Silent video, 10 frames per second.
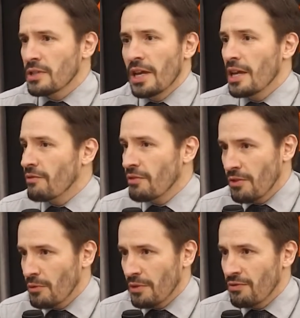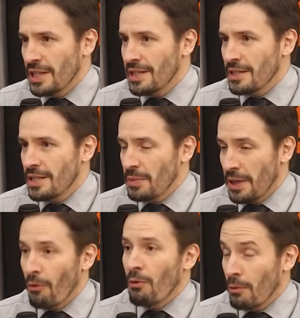Ninguém quer viver uma vida
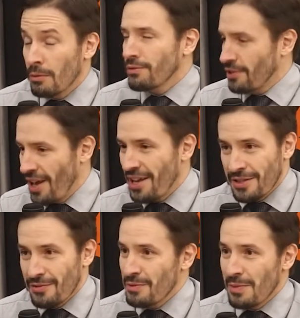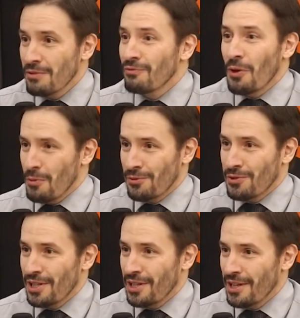insípida, ou alguns querem às vezes, mas não vão
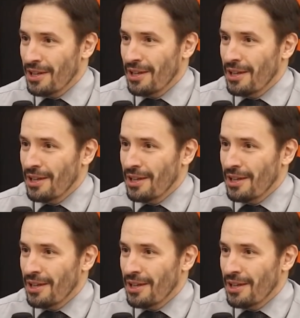conseguir.